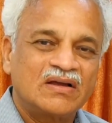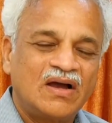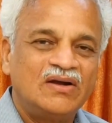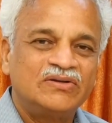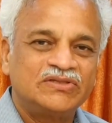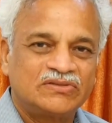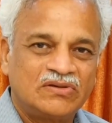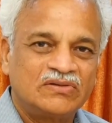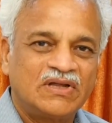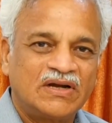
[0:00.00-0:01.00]
కాళ్ళు
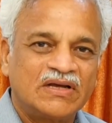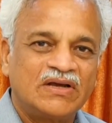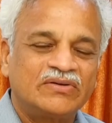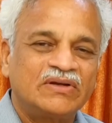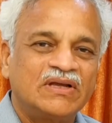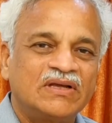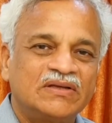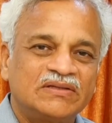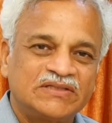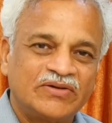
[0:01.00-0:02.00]
చేతులు దడగా
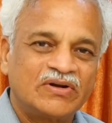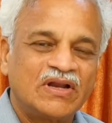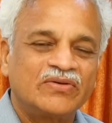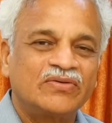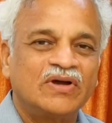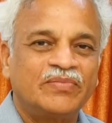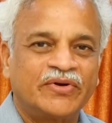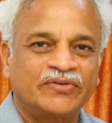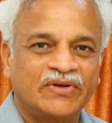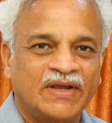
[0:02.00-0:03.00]
ఉన్నాయి చెమటలు ఎక్కువగా
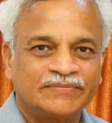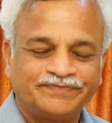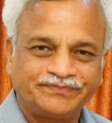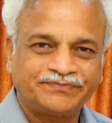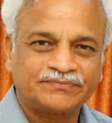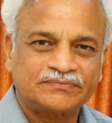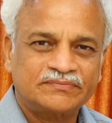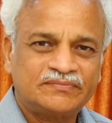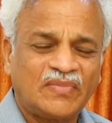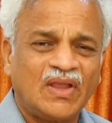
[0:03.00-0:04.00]
పడుతున్నాయి
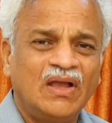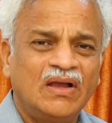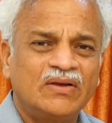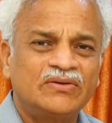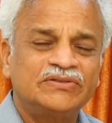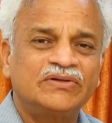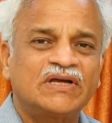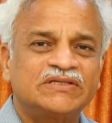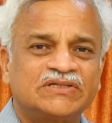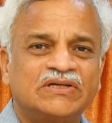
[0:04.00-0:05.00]
కొంచెం
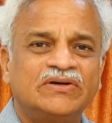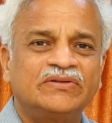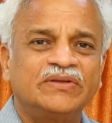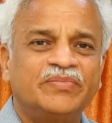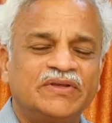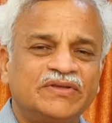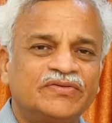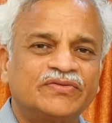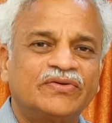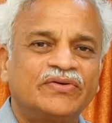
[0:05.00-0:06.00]
కష్టంగా ఉంది పని
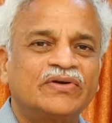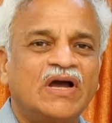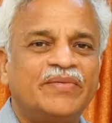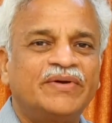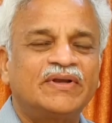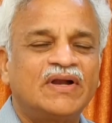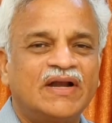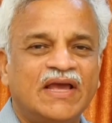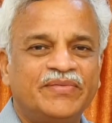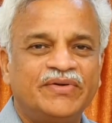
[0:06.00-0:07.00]
చేసుకోవటం కాబట్టి నా
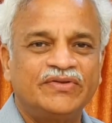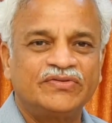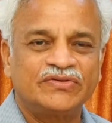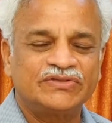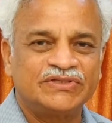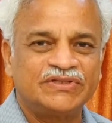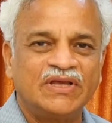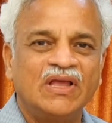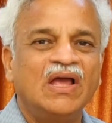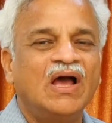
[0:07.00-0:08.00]
డయాబెటీస్
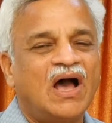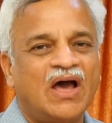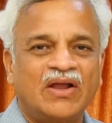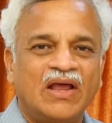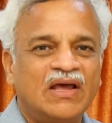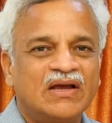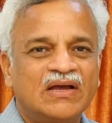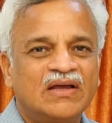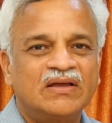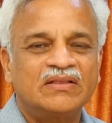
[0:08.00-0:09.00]
వచ్చింది
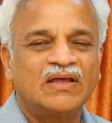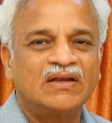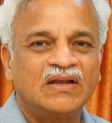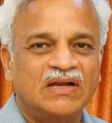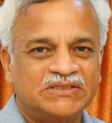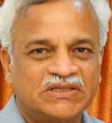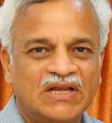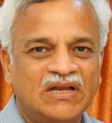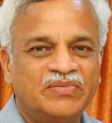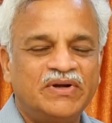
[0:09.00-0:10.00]
అలాగా దాని
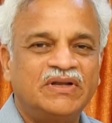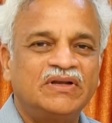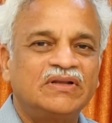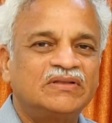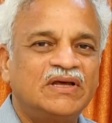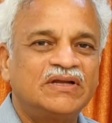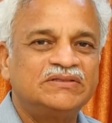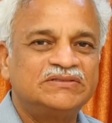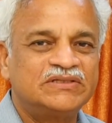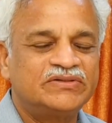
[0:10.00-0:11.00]
లక్షణాలను బట్టి
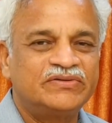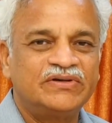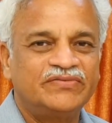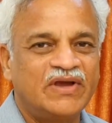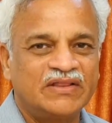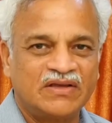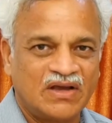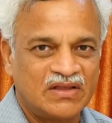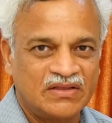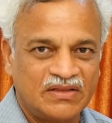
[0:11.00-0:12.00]
నిర్ధారించేటువంటి వ్యాధి
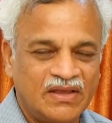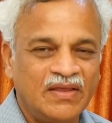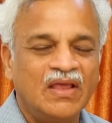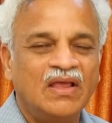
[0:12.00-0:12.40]
కాదు అది